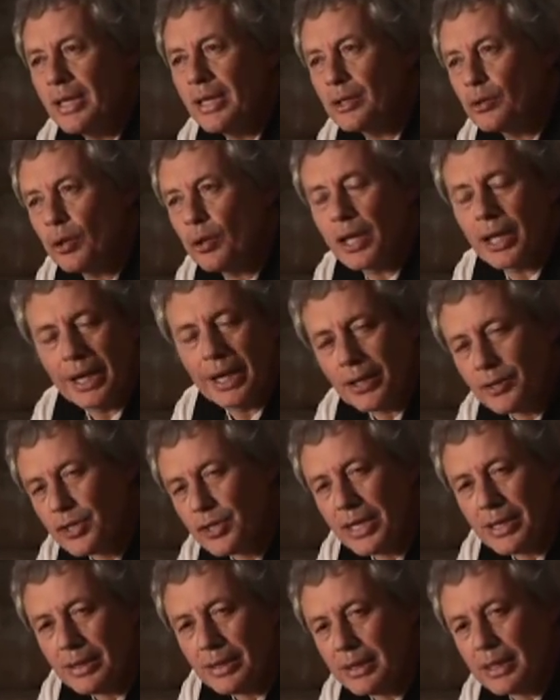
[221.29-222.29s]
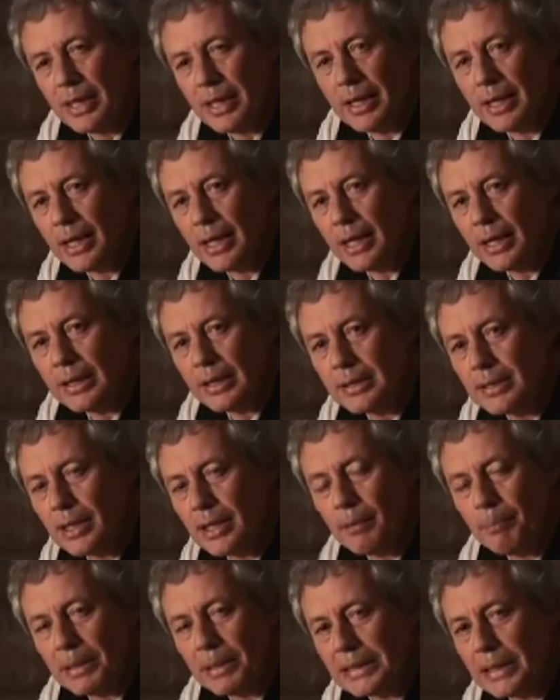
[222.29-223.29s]
le storie che la gente
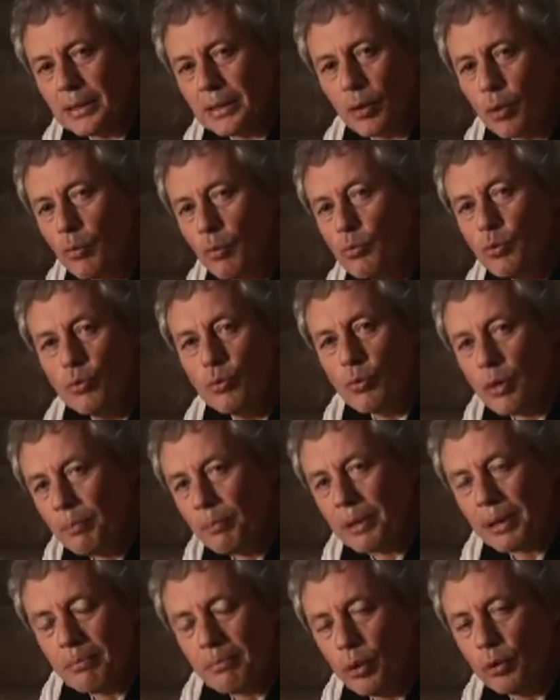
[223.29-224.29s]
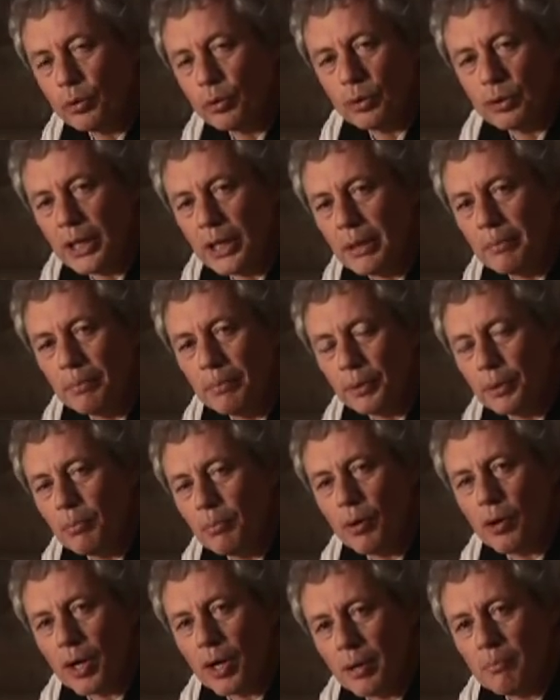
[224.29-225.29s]
si era passata comunque per molto tempo
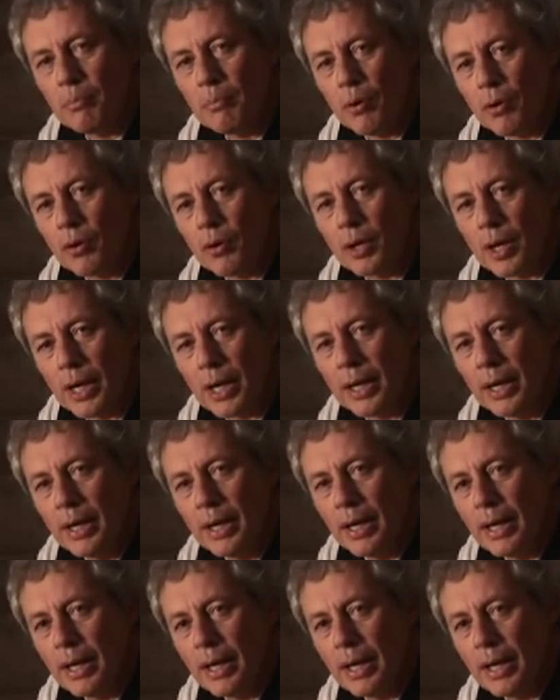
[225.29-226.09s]
di bocca in bocca